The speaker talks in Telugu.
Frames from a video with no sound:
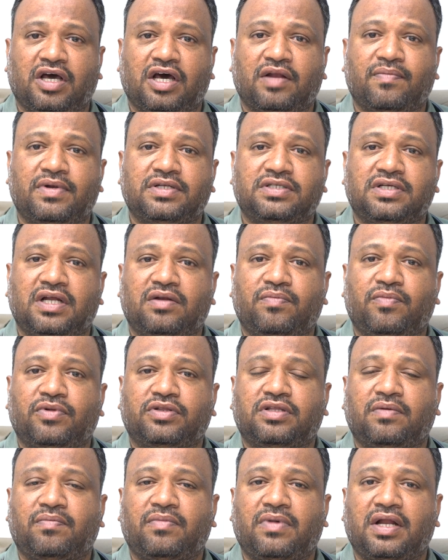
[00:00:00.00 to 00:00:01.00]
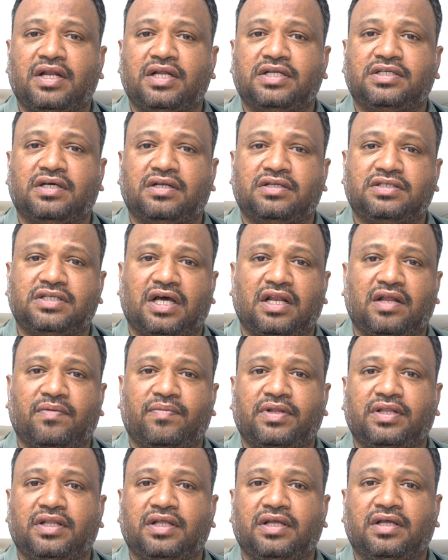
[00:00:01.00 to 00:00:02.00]
నార్మల్ సాల్ట్ మొత్తం మానేశారు
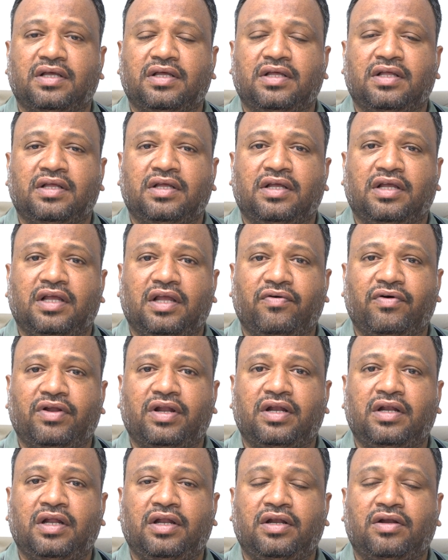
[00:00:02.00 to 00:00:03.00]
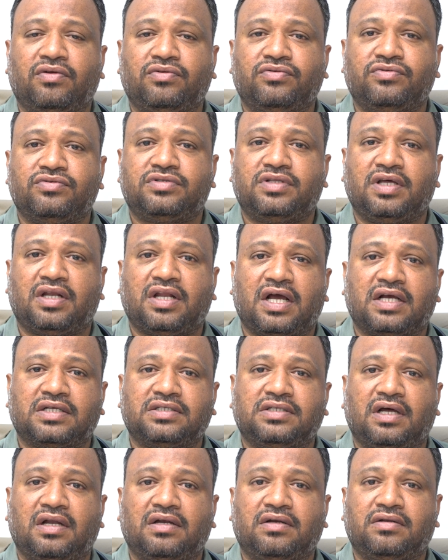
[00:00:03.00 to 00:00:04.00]
చాలామంది ఎవరైనా ఇంట్లో చూస్తే రాక్
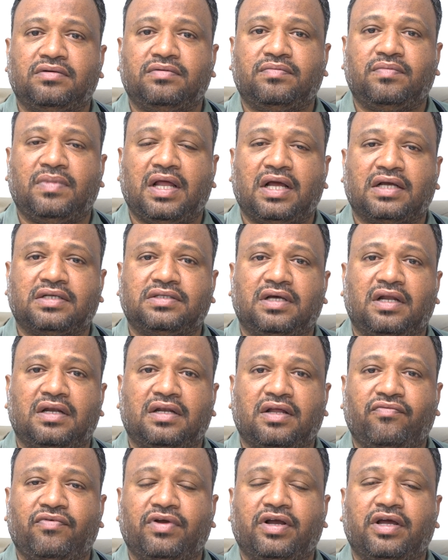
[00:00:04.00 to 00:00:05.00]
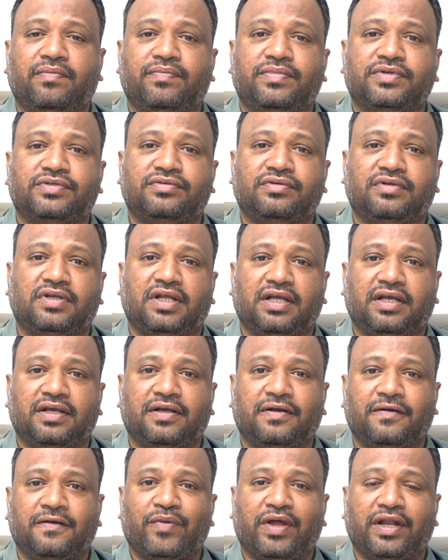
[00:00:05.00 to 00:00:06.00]
సాల్ట్ బ్లాక్ సాల్ట్ అవే కనిపిస్తున్నాయి
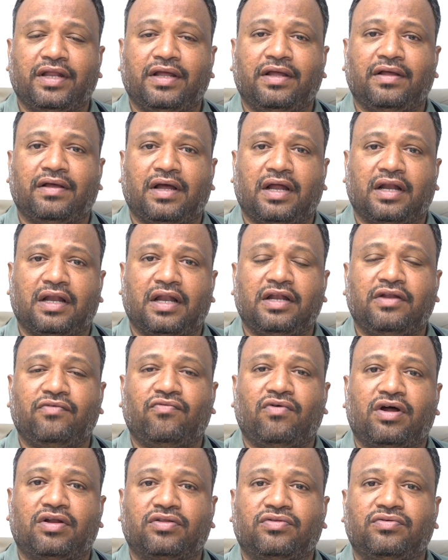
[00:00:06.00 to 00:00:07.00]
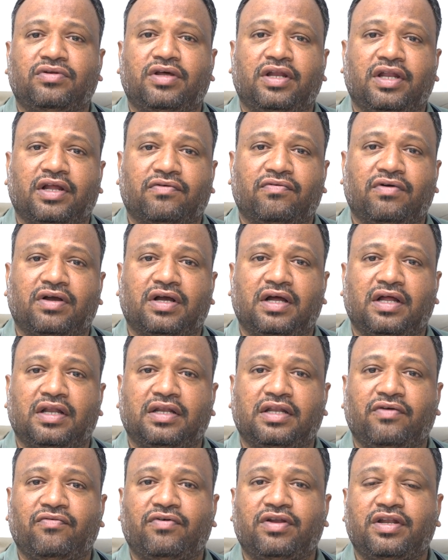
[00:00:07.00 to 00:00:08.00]
అంటే అలాంటివి వాడుతున్నారు ఎక్కువగా
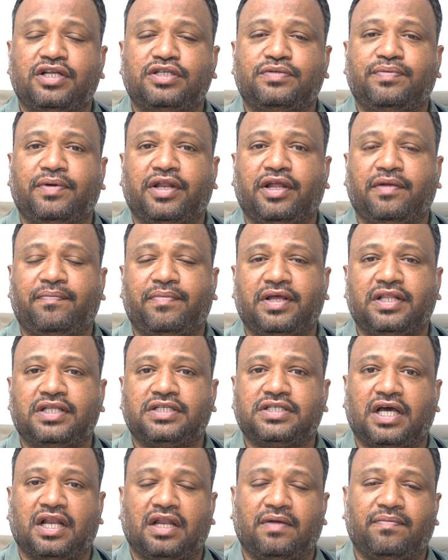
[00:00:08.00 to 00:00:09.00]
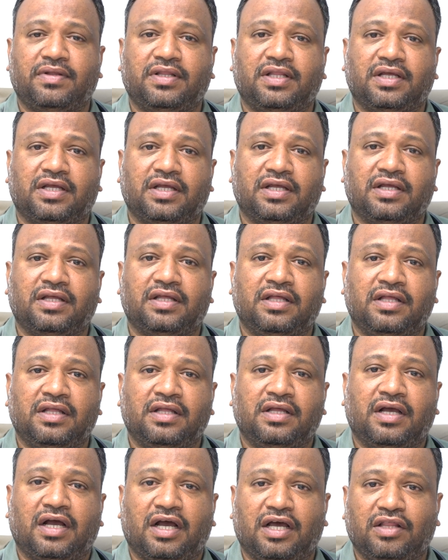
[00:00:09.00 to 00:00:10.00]
అంటే అవేర్నెస్ పెరిగిపోయింది చాలామందికి
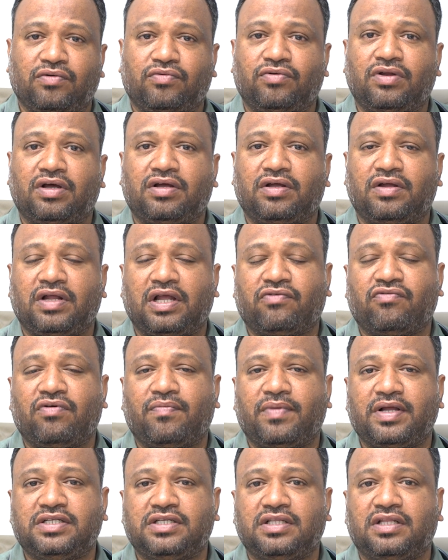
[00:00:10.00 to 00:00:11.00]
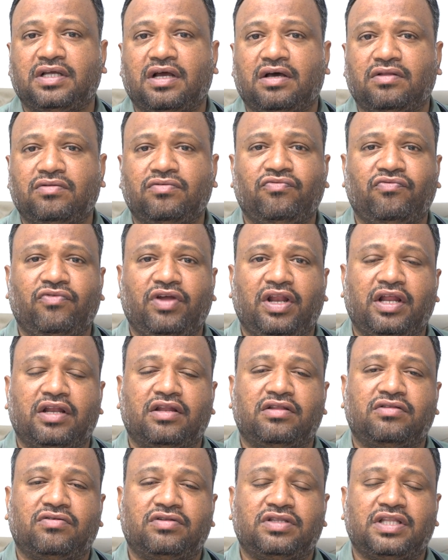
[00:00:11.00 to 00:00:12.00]
అది కూడా ఎక్కువ మంచిది కాదు
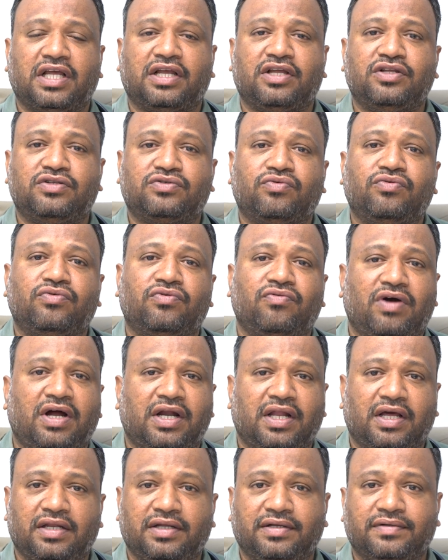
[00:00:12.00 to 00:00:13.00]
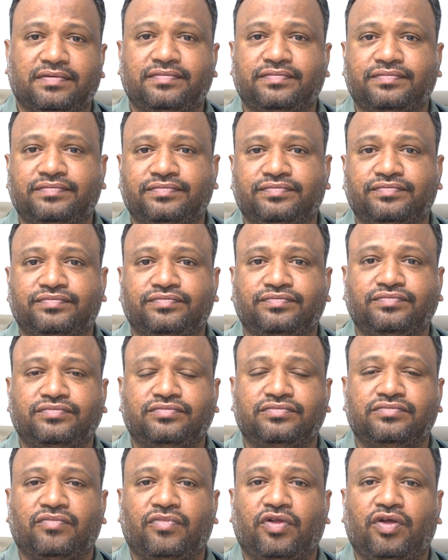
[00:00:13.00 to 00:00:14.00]
వీలైనంత తగ్గించుకుంటూ వాడాలి
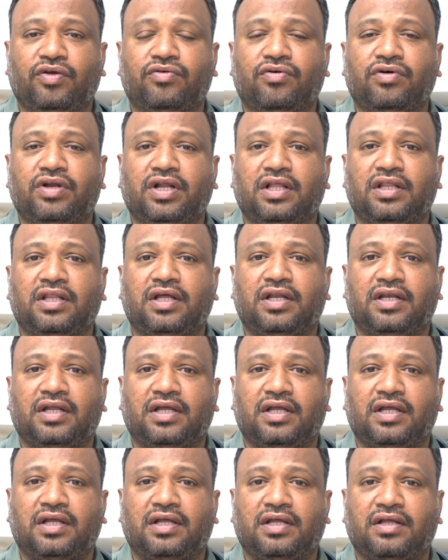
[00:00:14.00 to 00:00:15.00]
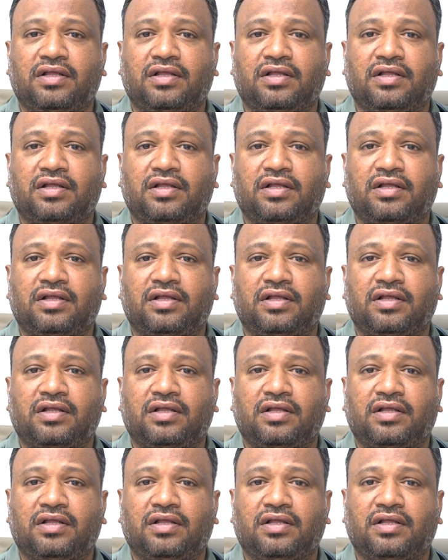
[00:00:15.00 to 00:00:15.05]
ఇంకొకటి ఏంటంటే